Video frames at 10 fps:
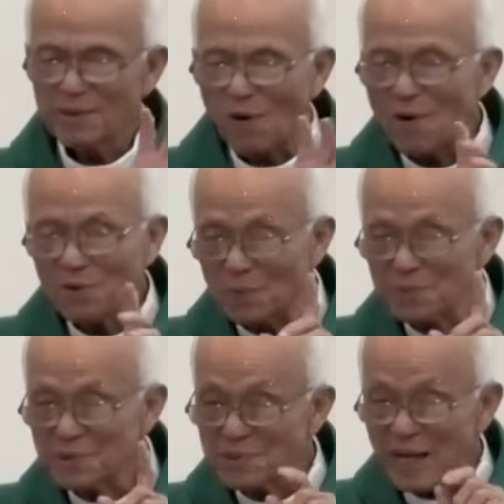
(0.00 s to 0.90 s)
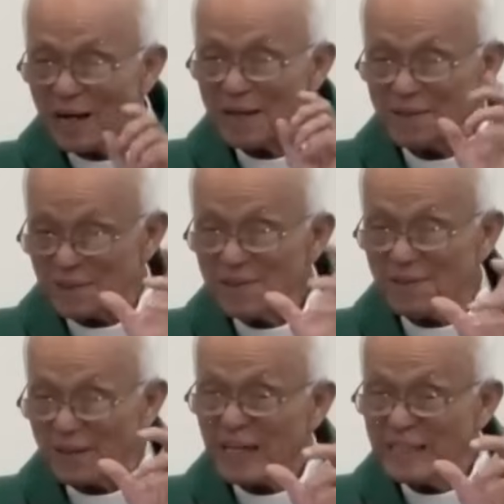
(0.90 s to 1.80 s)
con cũng chưa chắc hưởng
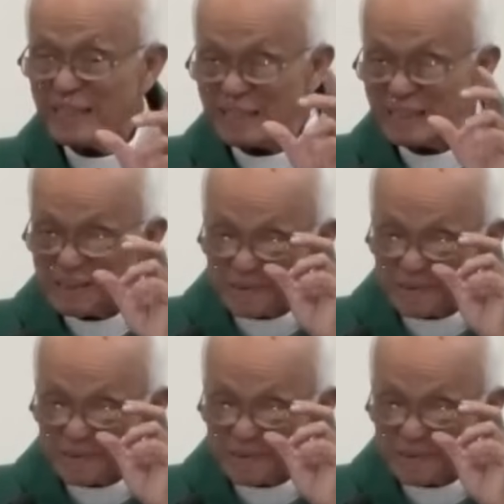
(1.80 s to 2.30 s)
được cái gì